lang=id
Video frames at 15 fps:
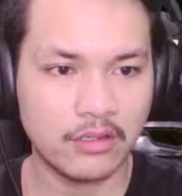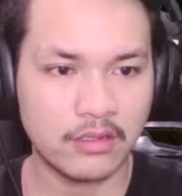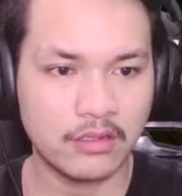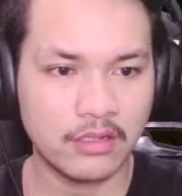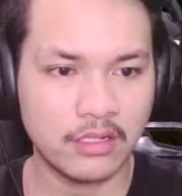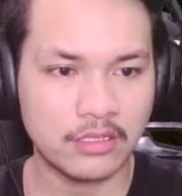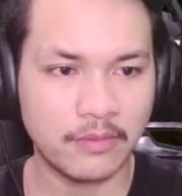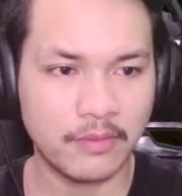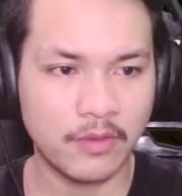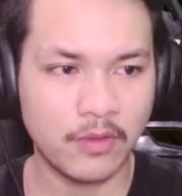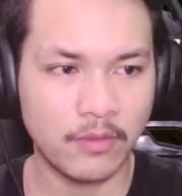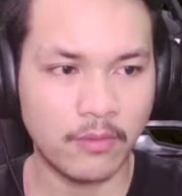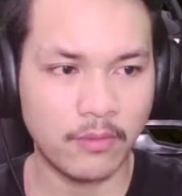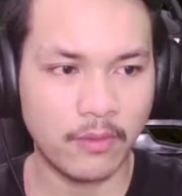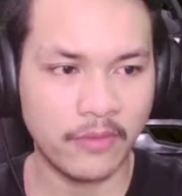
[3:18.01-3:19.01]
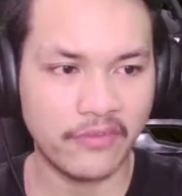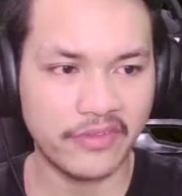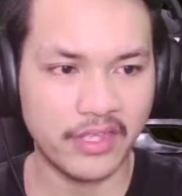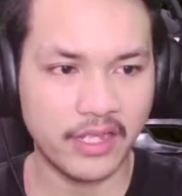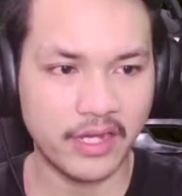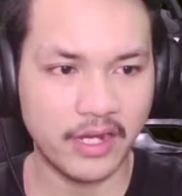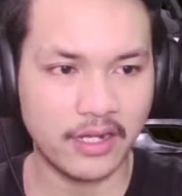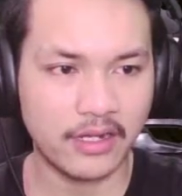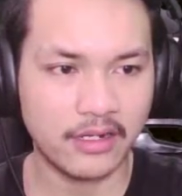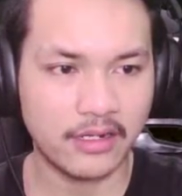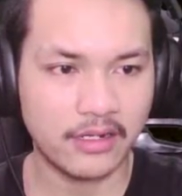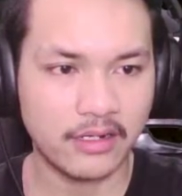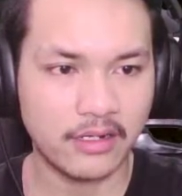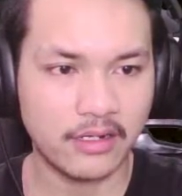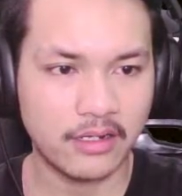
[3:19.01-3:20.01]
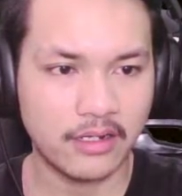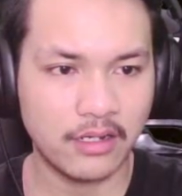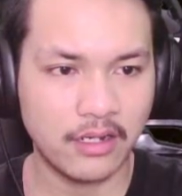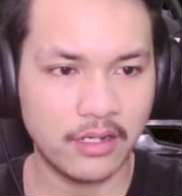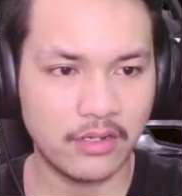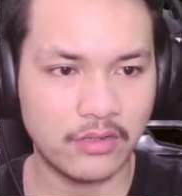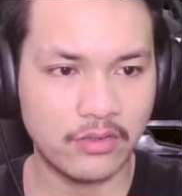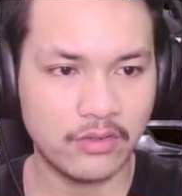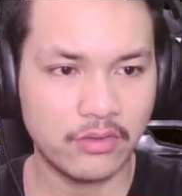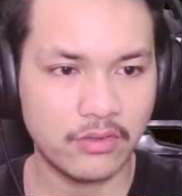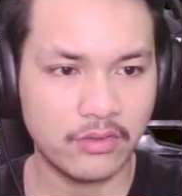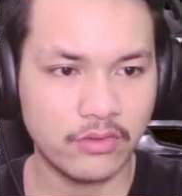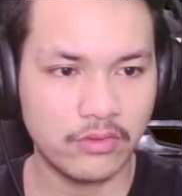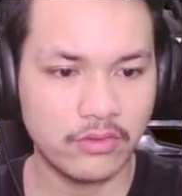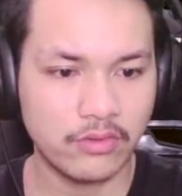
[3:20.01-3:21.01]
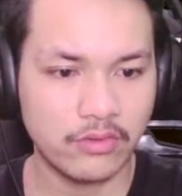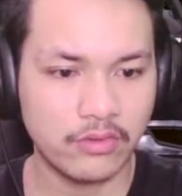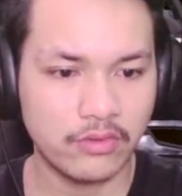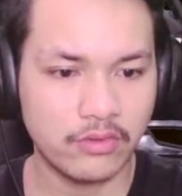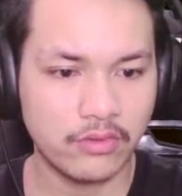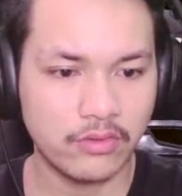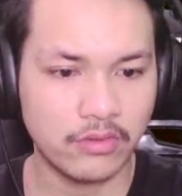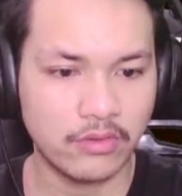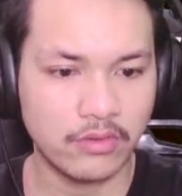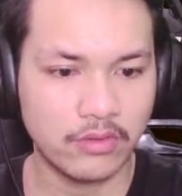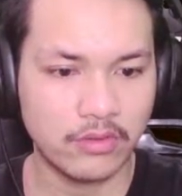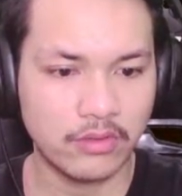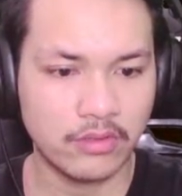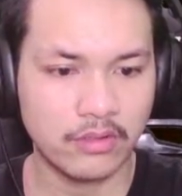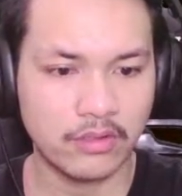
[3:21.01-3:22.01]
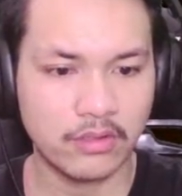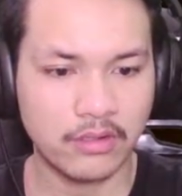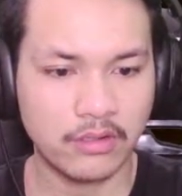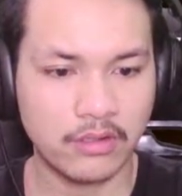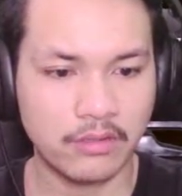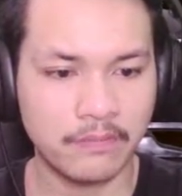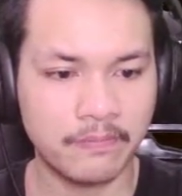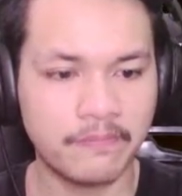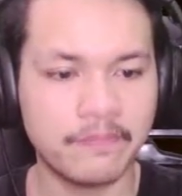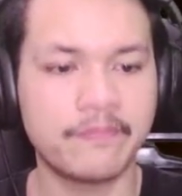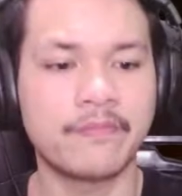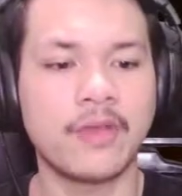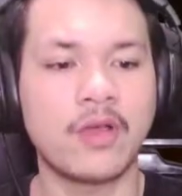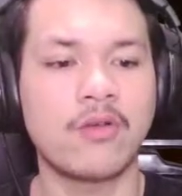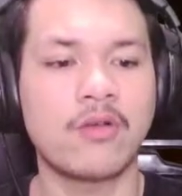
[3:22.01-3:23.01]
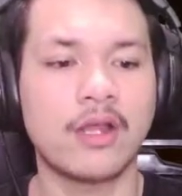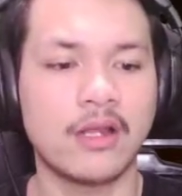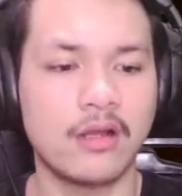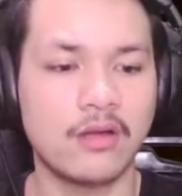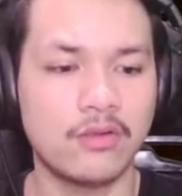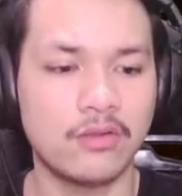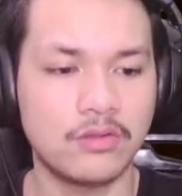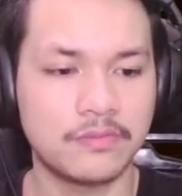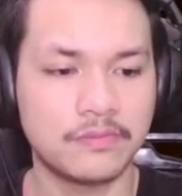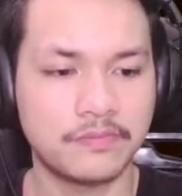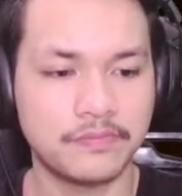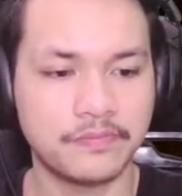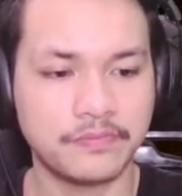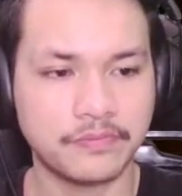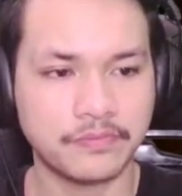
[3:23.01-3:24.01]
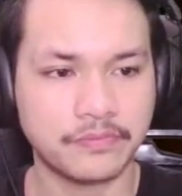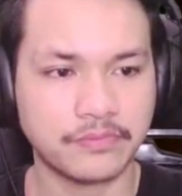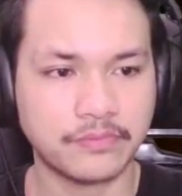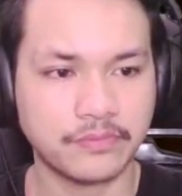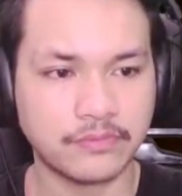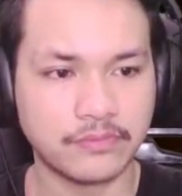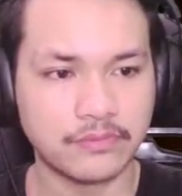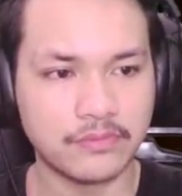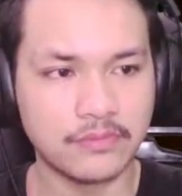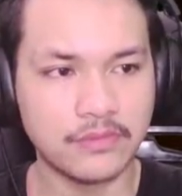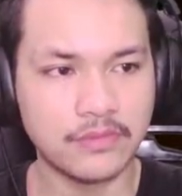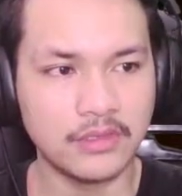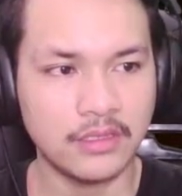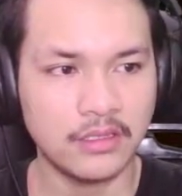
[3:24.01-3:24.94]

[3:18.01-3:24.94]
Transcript: Jangan sampai gua berubah pikiran. Ayo. Alright, settle down. Hmm, mau kan nggak lu? Tactical about this.